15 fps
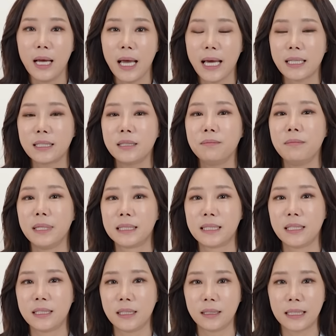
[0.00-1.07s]
핵심
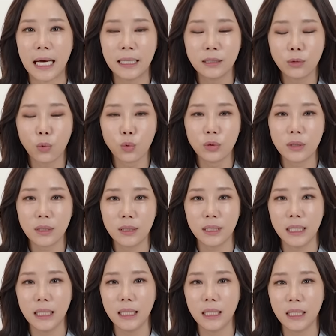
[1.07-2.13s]
메시지 나는 오늘
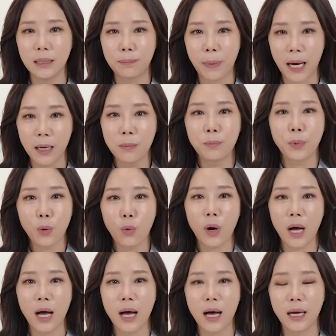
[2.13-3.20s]
이
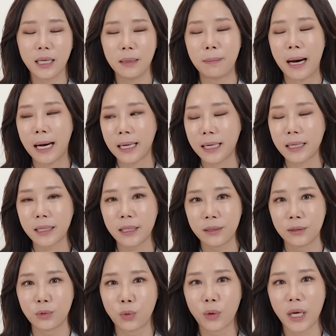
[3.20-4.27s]
발표와 이
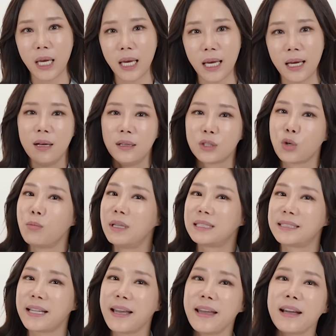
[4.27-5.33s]
말하기를 통해 정말
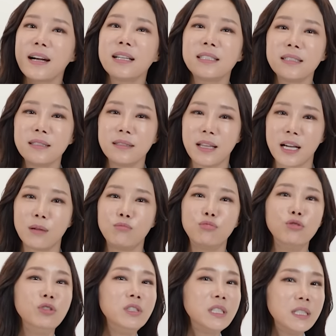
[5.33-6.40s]
세 가지는 내가
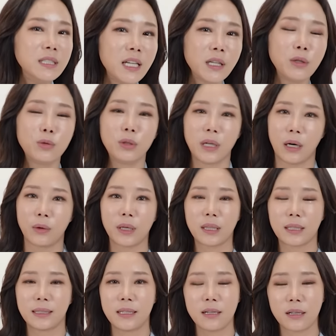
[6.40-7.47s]
문신색이고
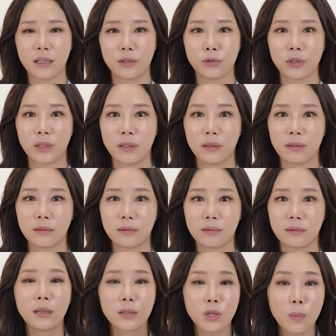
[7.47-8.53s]
나오겠다 생각하셔야 돼요
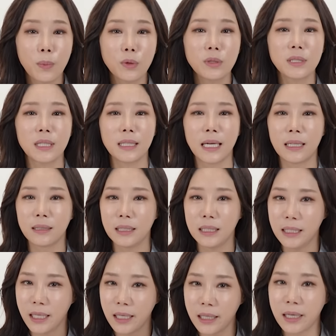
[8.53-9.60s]
첫 번째 나는
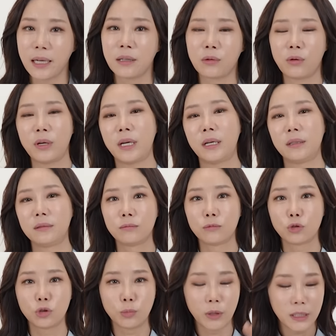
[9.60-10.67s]
이 얘기할 거야
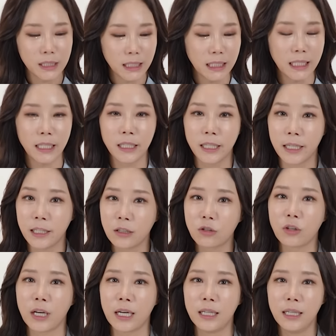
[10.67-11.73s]
두 번째 이 얘기 할
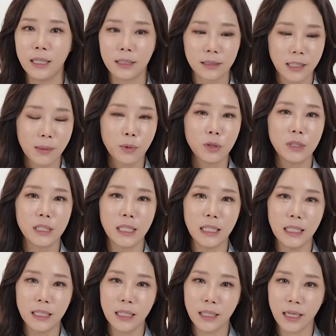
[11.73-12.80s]
거야. 세 번째
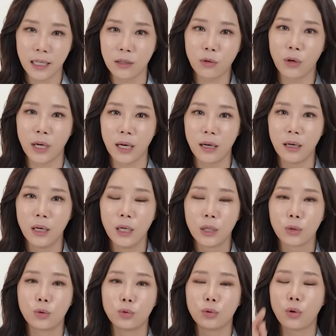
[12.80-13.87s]
이야기할 거야.
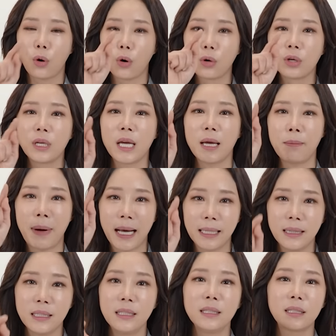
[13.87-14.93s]
그리고 거기에
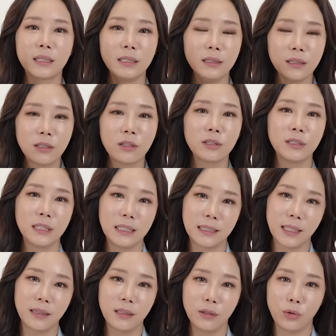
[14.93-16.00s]
맞는 근거들이
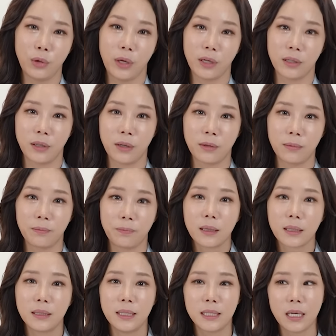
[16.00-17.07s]
세팅이 돼야 돼요.
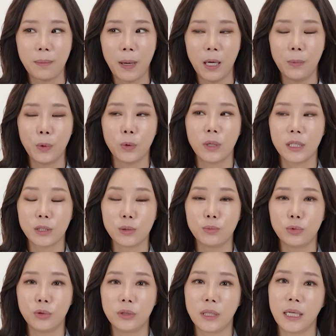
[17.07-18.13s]
근데 제가 발표를 하신
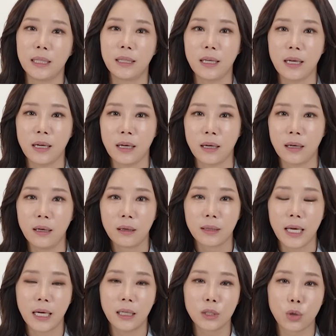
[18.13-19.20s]
분들한테
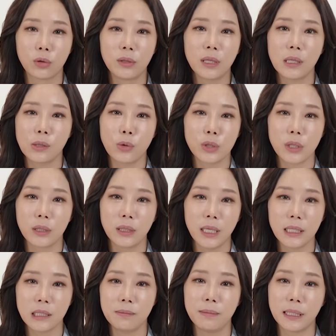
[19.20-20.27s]
내가 전달하고자 하는
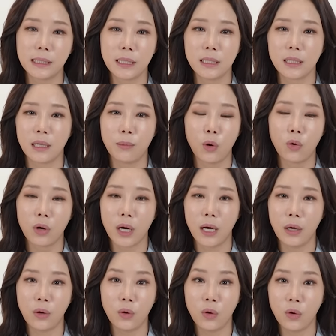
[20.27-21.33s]
핵심 메시지가
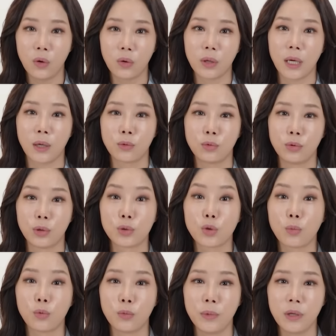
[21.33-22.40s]
뭔가요? 라고
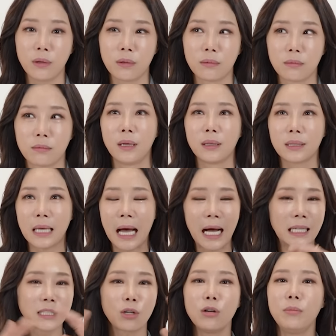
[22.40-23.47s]
여쭤보면
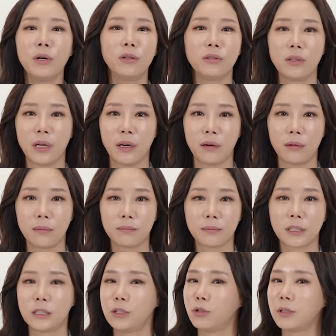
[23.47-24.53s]
다 설명을 해요.
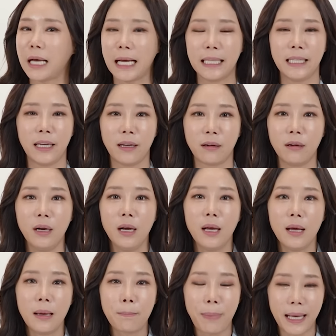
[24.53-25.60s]
그건 아니에요.
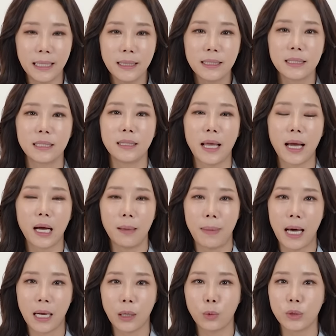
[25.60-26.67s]
반드시 내가
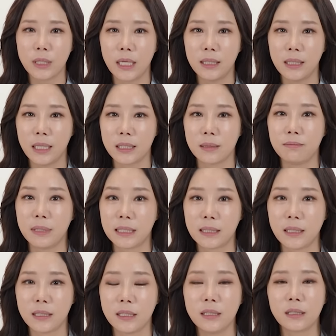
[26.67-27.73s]
말하고자 하는 핵심
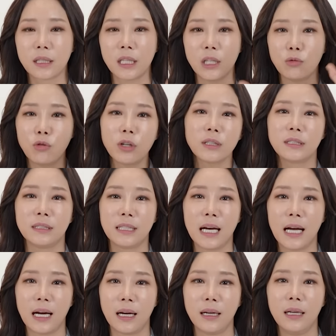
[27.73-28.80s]
메시지는
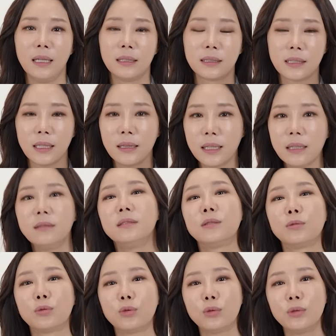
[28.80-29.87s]
키워드나
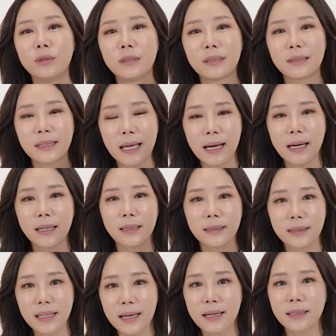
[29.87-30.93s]
센텐스로
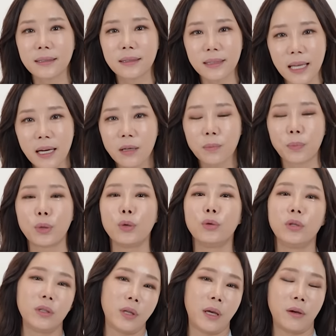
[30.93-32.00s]
딱딱딱
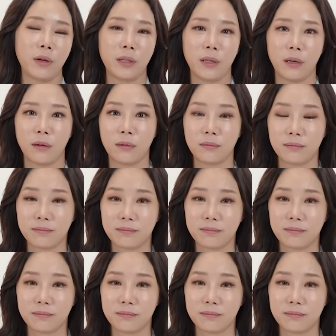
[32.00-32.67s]
표현이 되어야 돼요.